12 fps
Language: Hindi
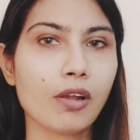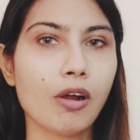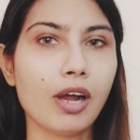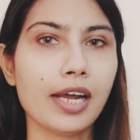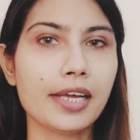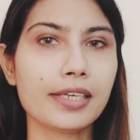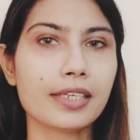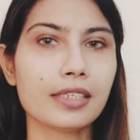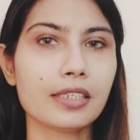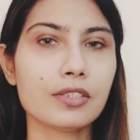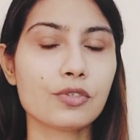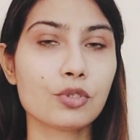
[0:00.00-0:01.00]
और
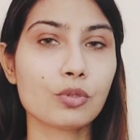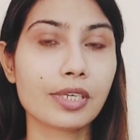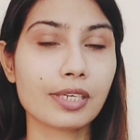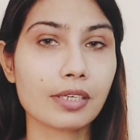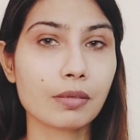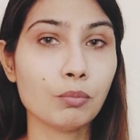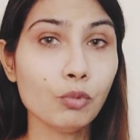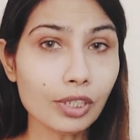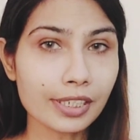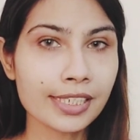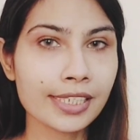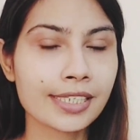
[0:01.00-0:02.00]
जो
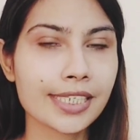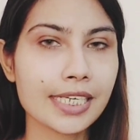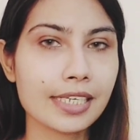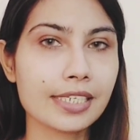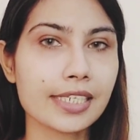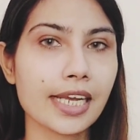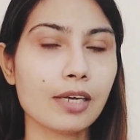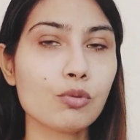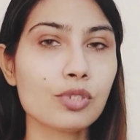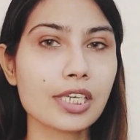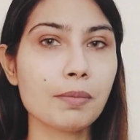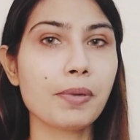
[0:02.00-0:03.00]
मुल्क की क्रिकेट है
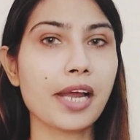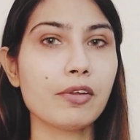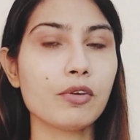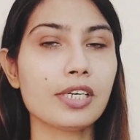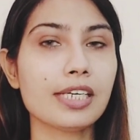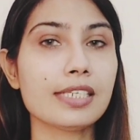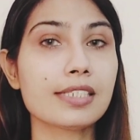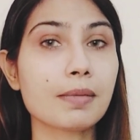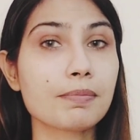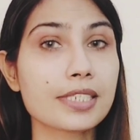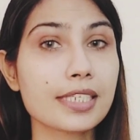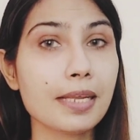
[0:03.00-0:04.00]
उसकी प्रायोरिटी
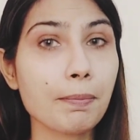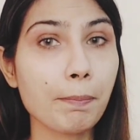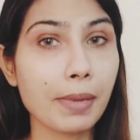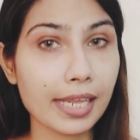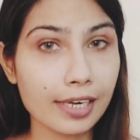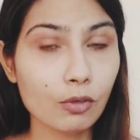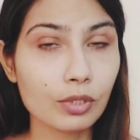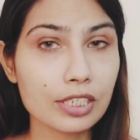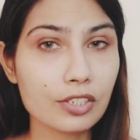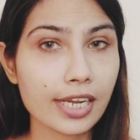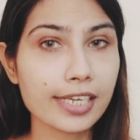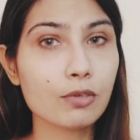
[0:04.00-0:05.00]
सबसे पहले
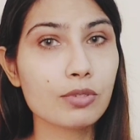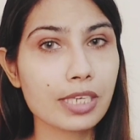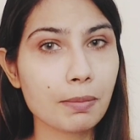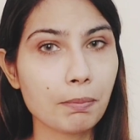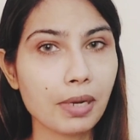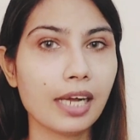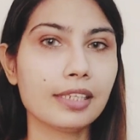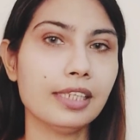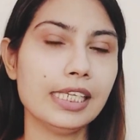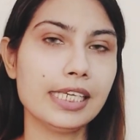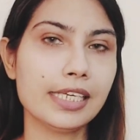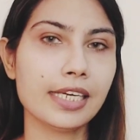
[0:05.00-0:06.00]
होनी चाहिए उसके
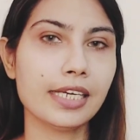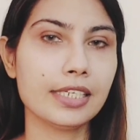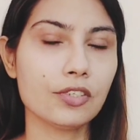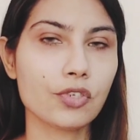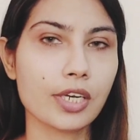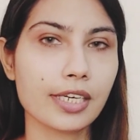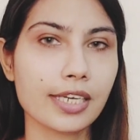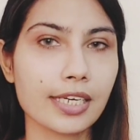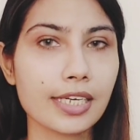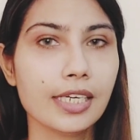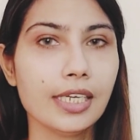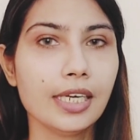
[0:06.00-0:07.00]
बाद लीग की आनी चाहिए
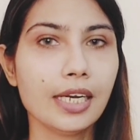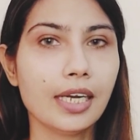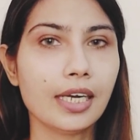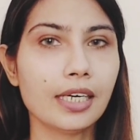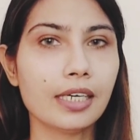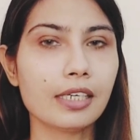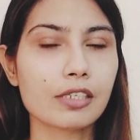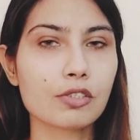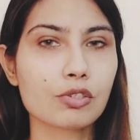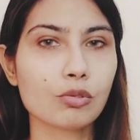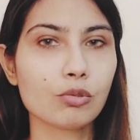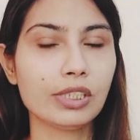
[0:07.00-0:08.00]
है आ,
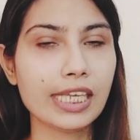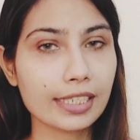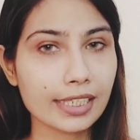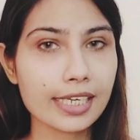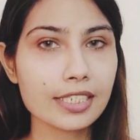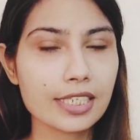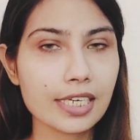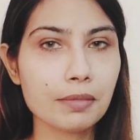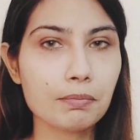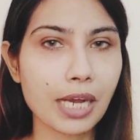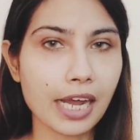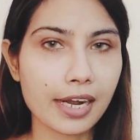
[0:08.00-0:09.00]
सो देखते हैं जी
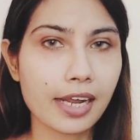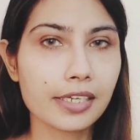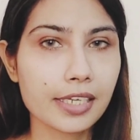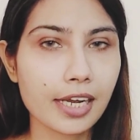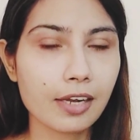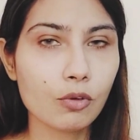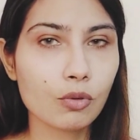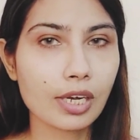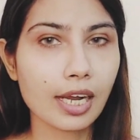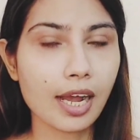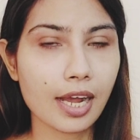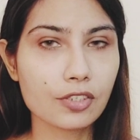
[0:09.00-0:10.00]
बहरहाल क्या
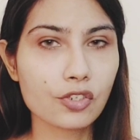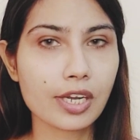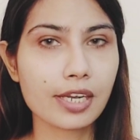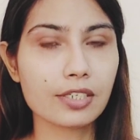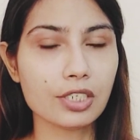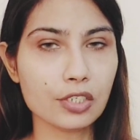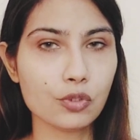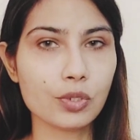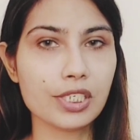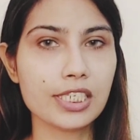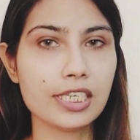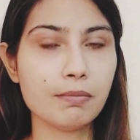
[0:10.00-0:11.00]
होगा आज के टी
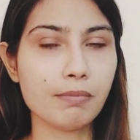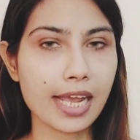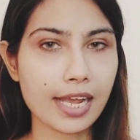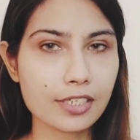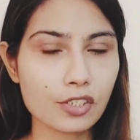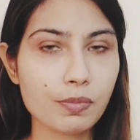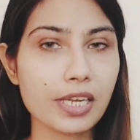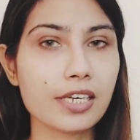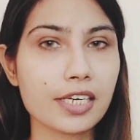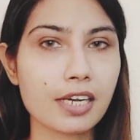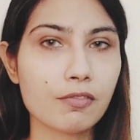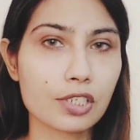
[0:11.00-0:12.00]
ट्वेंटी मैच में
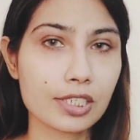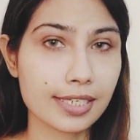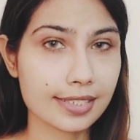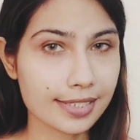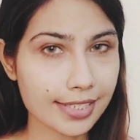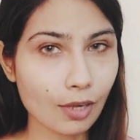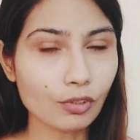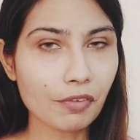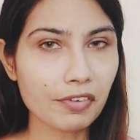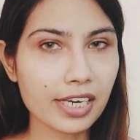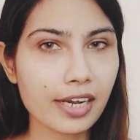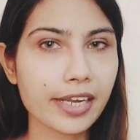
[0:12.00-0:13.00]
इंडिया वर्सेज साउथ
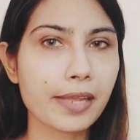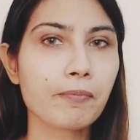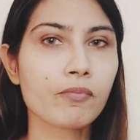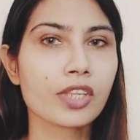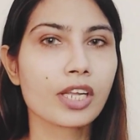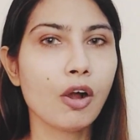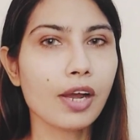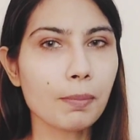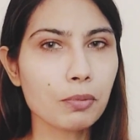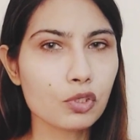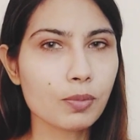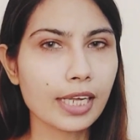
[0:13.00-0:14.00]
अफ्रीका के और
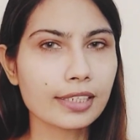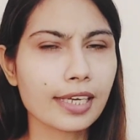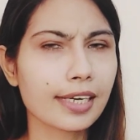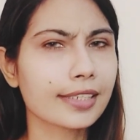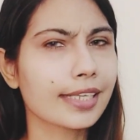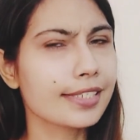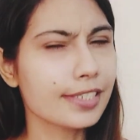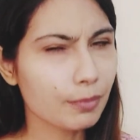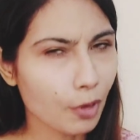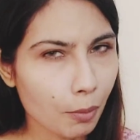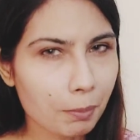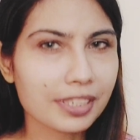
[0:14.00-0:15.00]
अब कुछ बात कर लेते हैं जी
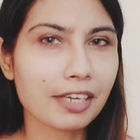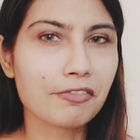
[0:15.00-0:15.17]
मोहम्मद